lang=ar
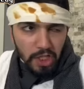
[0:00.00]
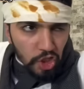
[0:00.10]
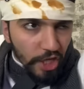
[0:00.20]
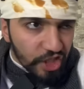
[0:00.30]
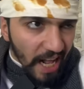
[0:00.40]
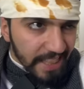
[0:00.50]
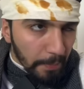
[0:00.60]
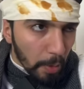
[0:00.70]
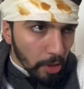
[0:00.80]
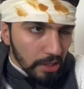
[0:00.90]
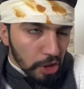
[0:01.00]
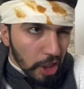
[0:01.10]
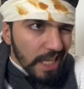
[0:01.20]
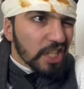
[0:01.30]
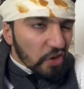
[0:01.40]
سجل عندك بابا
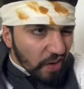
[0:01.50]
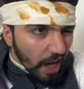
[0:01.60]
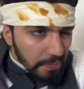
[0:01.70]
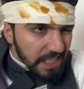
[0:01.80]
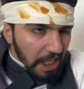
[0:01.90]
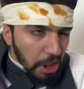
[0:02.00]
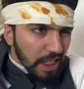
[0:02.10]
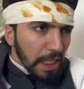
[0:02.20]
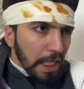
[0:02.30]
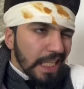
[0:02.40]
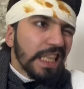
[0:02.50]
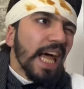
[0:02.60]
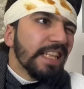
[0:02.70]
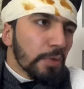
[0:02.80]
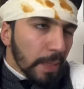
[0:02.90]
05
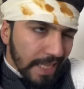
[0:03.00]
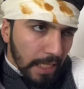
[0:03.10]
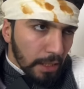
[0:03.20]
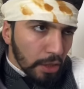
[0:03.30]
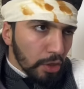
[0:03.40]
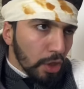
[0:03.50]
83